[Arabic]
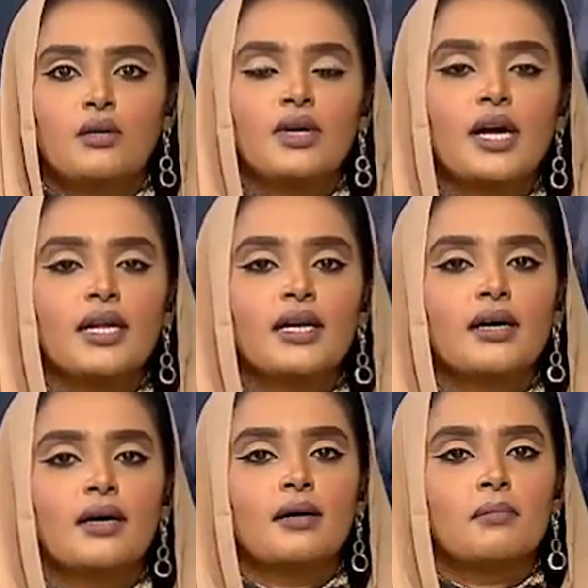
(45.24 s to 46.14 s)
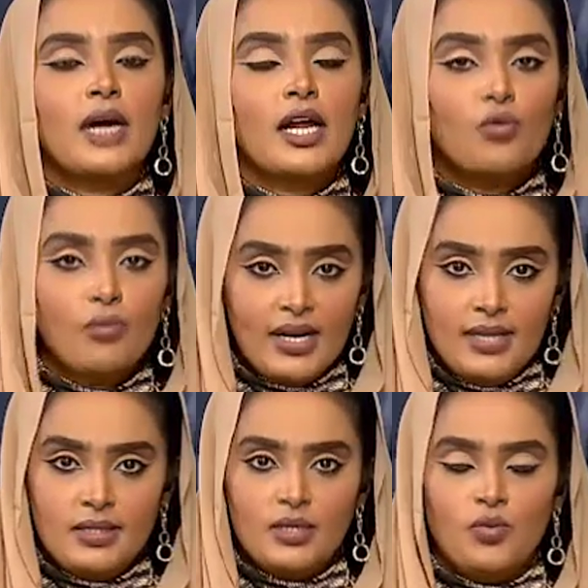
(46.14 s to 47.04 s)
هنالك
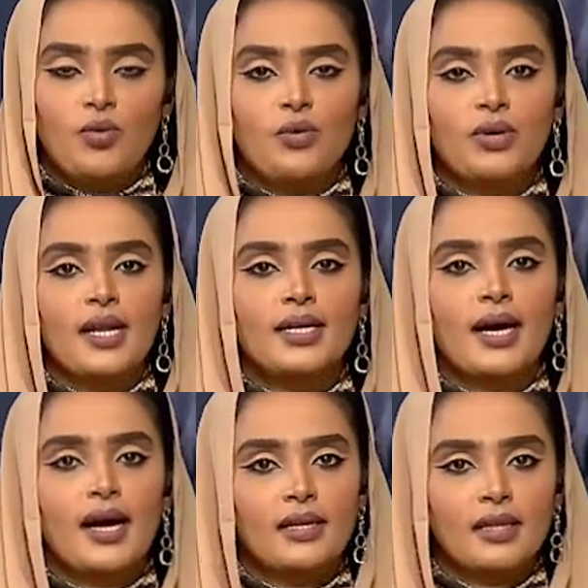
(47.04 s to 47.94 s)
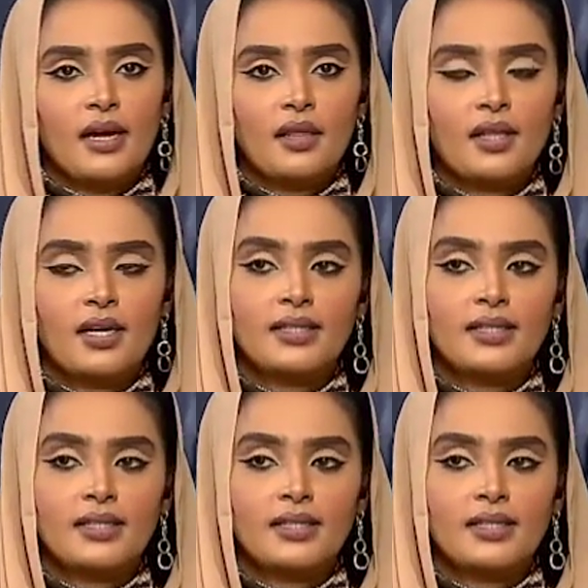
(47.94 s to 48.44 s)
معلومات وهنالك احداث